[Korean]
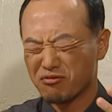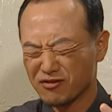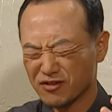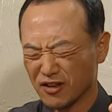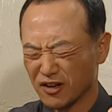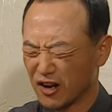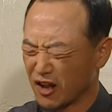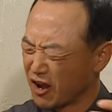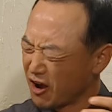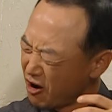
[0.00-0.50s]

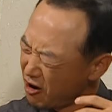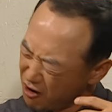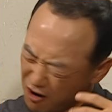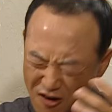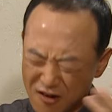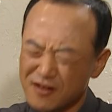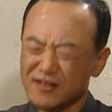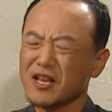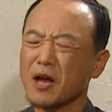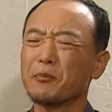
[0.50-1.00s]
아프잖아
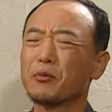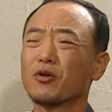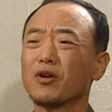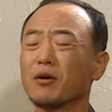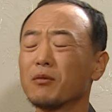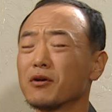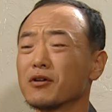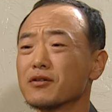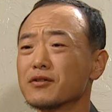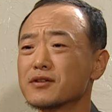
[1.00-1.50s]
얼른
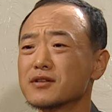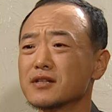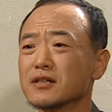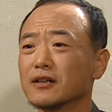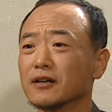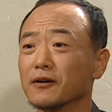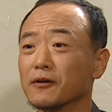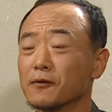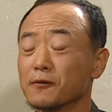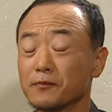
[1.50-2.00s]

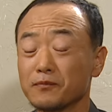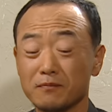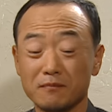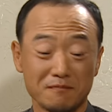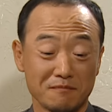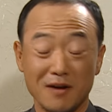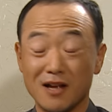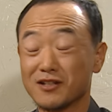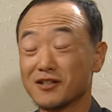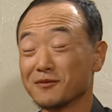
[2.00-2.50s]
사표내버렸지 응?
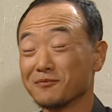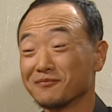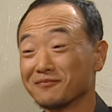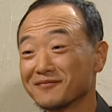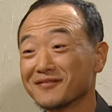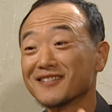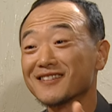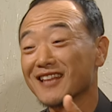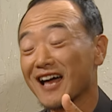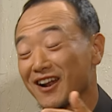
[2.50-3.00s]
마침
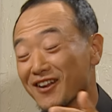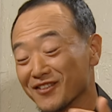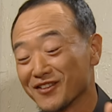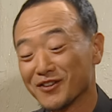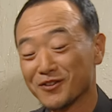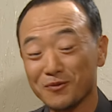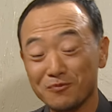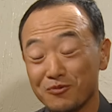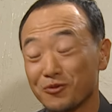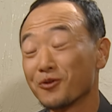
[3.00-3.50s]
다른
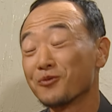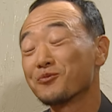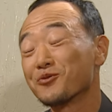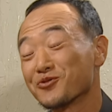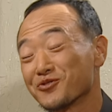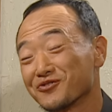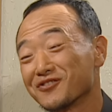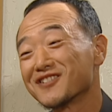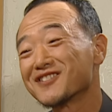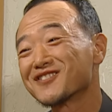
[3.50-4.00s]
데서
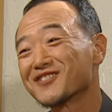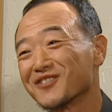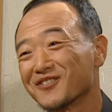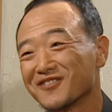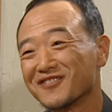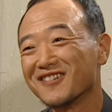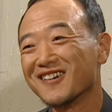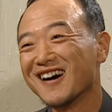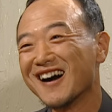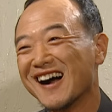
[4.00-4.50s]
프로포즈도
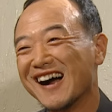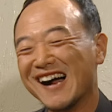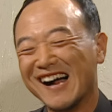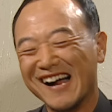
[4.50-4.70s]
있었고